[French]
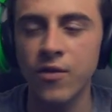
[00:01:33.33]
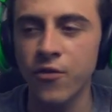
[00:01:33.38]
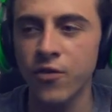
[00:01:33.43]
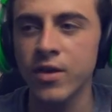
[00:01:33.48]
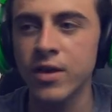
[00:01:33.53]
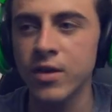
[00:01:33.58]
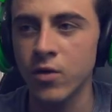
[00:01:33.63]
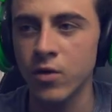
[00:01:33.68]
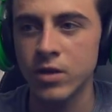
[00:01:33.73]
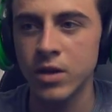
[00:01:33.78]
les
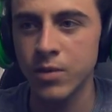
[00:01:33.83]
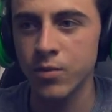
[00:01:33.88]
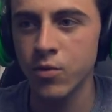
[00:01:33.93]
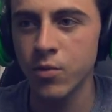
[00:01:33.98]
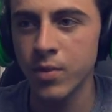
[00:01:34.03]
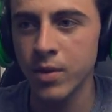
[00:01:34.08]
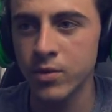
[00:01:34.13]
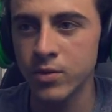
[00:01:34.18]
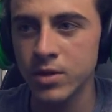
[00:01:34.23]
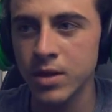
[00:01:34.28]
filles qui ont des
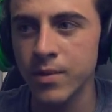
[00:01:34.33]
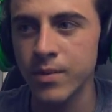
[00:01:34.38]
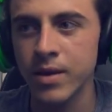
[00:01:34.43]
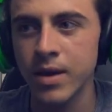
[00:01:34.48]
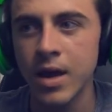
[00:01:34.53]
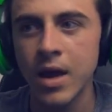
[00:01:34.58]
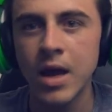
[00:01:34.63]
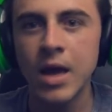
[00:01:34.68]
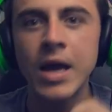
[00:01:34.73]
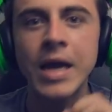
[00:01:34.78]
poupées, tout ça,
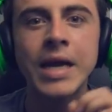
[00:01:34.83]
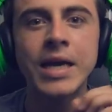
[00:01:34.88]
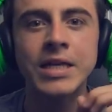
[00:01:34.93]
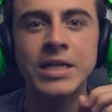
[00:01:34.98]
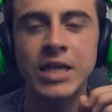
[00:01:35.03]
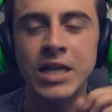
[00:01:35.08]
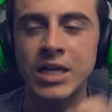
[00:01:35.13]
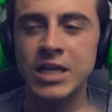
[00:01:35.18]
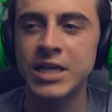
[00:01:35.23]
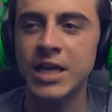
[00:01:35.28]
mais
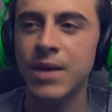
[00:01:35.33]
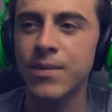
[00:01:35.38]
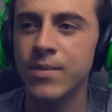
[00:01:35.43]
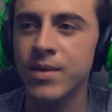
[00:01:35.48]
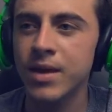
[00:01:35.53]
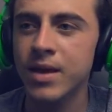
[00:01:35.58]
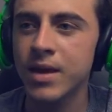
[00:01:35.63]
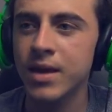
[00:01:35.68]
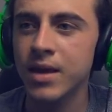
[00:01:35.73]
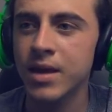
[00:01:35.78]
j'ai
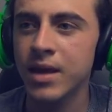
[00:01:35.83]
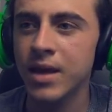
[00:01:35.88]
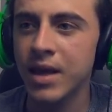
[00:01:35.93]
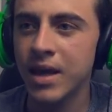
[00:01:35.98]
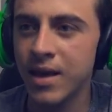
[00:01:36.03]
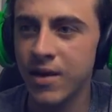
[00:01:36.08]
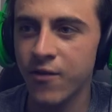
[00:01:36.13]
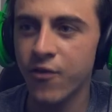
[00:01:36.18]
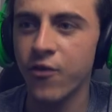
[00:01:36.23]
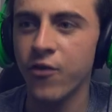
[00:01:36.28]
jamais
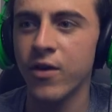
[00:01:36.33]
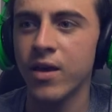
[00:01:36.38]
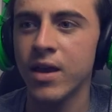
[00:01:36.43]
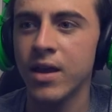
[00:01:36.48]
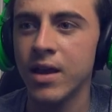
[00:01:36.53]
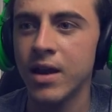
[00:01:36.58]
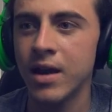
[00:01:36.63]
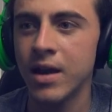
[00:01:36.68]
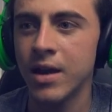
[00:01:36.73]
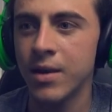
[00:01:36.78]

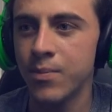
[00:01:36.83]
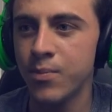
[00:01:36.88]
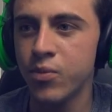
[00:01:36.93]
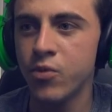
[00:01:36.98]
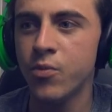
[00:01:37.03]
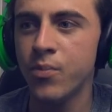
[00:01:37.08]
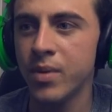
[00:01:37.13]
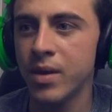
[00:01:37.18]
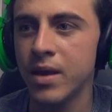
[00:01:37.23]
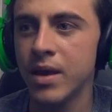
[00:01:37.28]
kiffé les
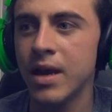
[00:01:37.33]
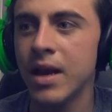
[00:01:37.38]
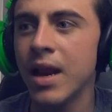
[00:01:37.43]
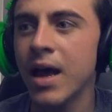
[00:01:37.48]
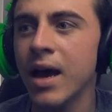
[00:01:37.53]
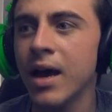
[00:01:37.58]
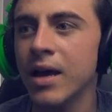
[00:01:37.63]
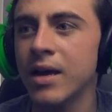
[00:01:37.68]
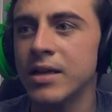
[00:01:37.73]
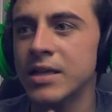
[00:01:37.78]
poupées.
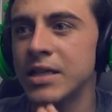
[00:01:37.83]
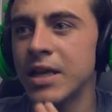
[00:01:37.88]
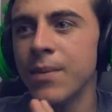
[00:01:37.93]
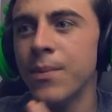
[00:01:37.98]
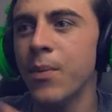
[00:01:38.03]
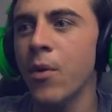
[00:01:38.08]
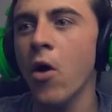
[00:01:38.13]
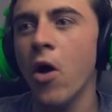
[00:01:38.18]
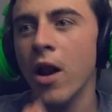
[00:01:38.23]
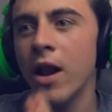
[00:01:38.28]
Là, j'ai
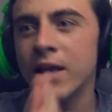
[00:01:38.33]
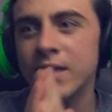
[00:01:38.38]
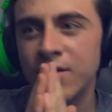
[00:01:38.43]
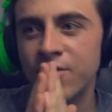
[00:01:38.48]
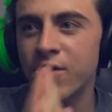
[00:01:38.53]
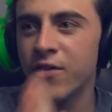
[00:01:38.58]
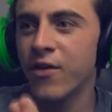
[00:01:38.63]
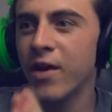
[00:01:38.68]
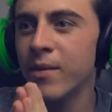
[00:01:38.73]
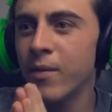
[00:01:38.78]
peur. Là, ça
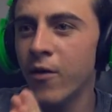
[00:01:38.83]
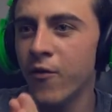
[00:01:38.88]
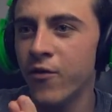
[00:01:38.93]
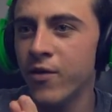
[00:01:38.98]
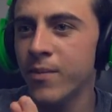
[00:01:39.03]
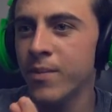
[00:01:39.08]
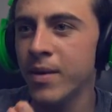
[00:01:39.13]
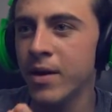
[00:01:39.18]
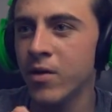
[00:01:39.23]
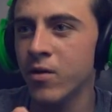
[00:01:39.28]
fait vraiment
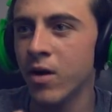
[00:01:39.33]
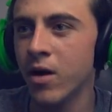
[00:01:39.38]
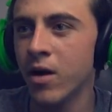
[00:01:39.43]
flipper,